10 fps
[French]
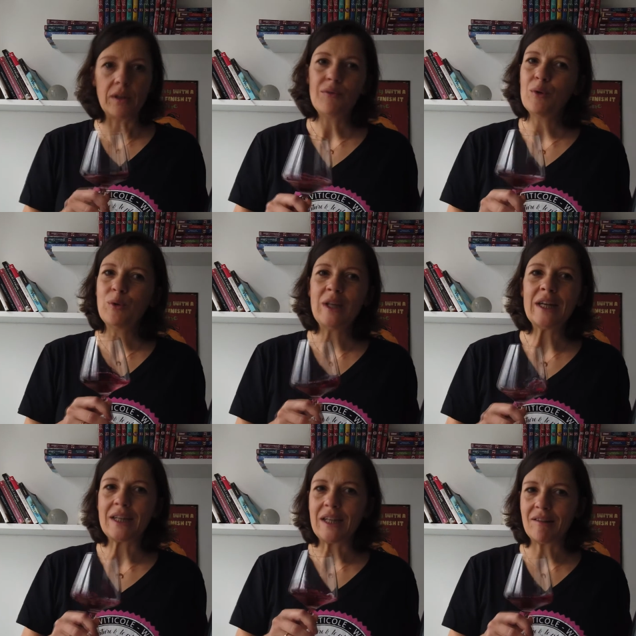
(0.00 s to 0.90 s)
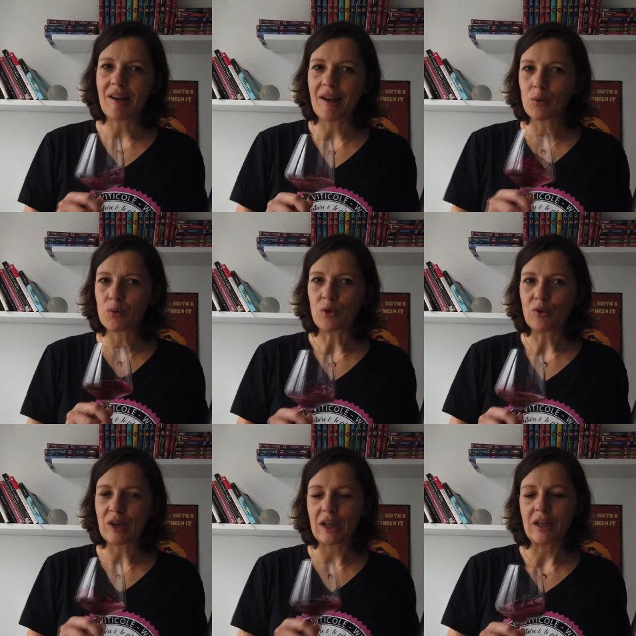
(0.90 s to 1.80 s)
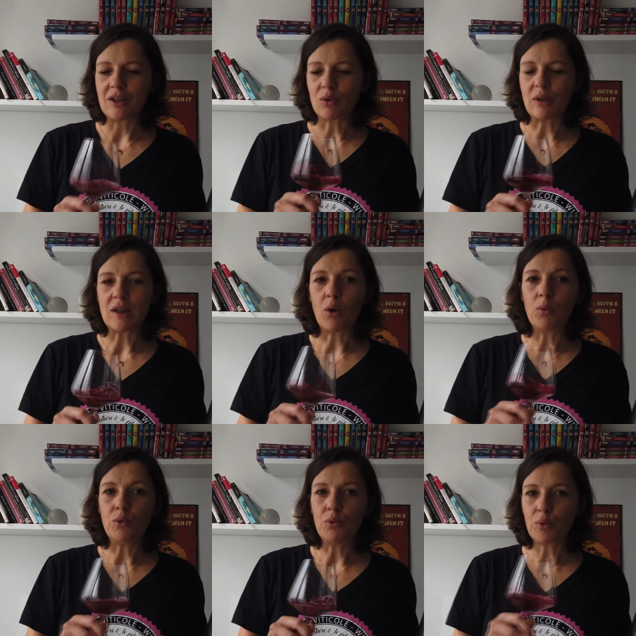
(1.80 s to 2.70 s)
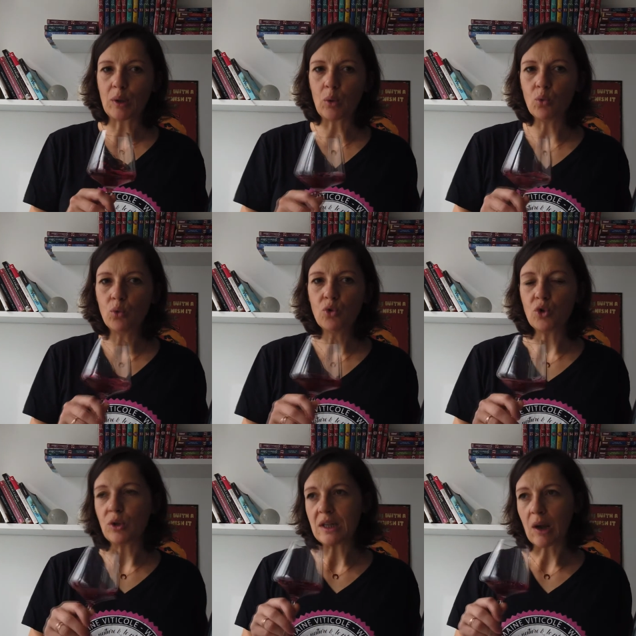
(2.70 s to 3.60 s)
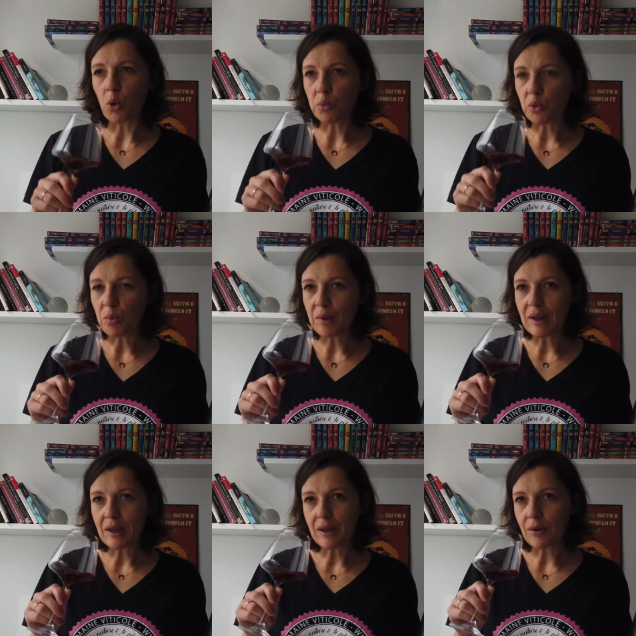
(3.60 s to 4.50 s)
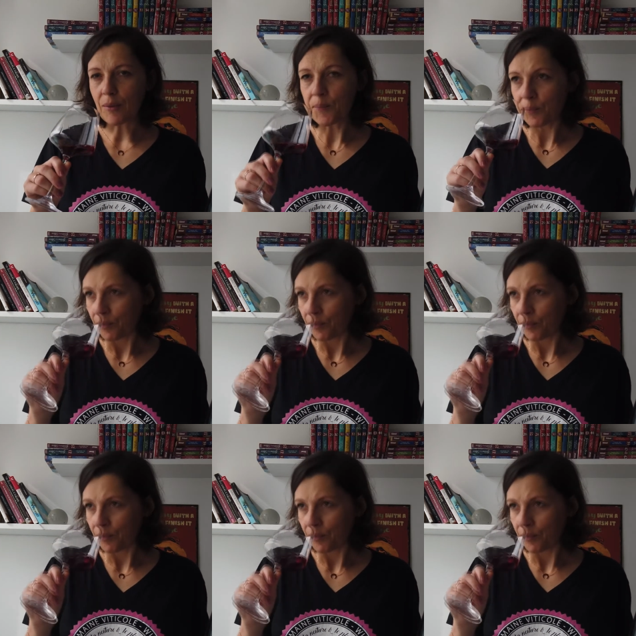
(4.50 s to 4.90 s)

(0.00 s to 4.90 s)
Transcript: effet au nez, hein, il est très concentré, il est sur les arômes de fruits rouges, les arômes de baies. Euh.